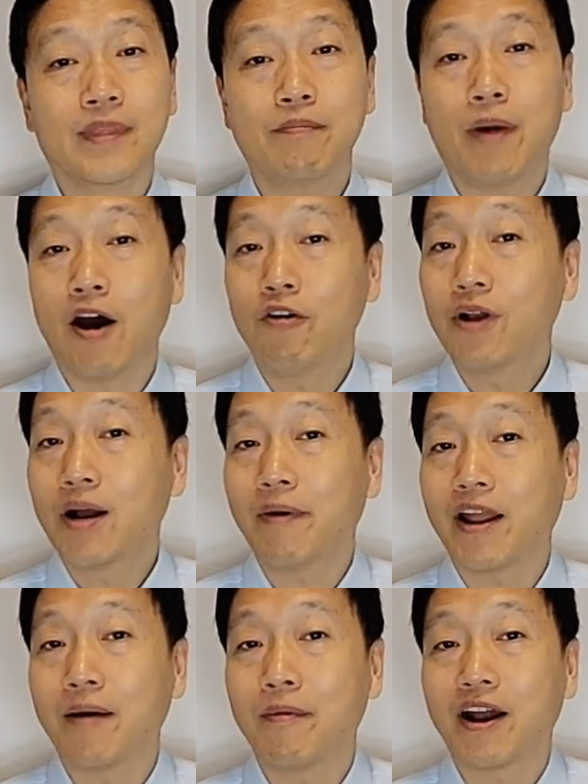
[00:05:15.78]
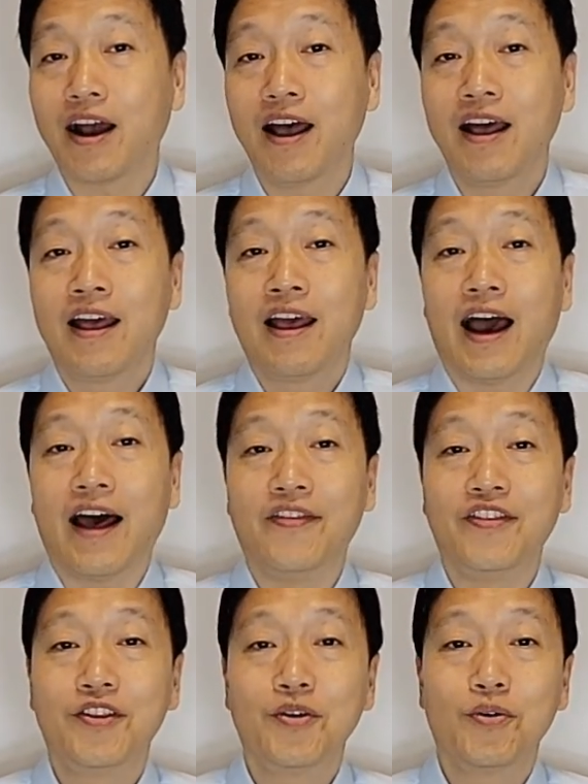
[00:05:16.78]
바울과 바나바가
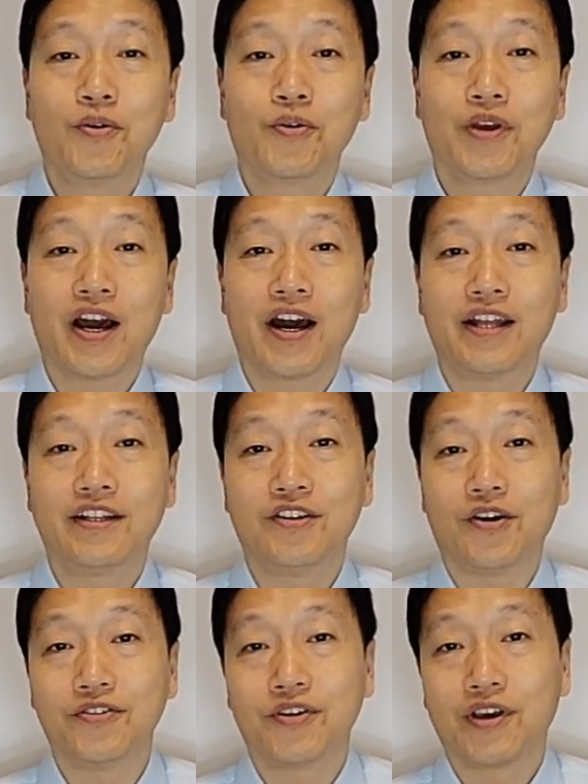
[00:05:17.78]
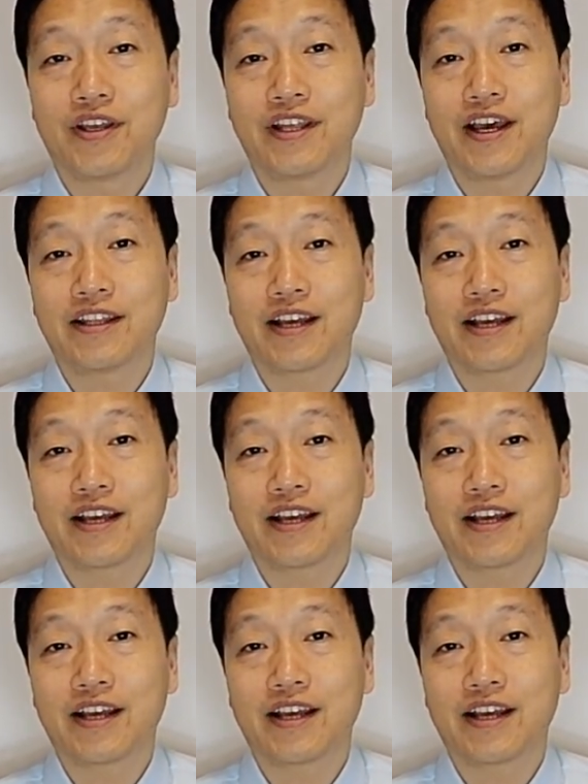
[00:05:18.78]
안디옥으로 향하는 여정에 대한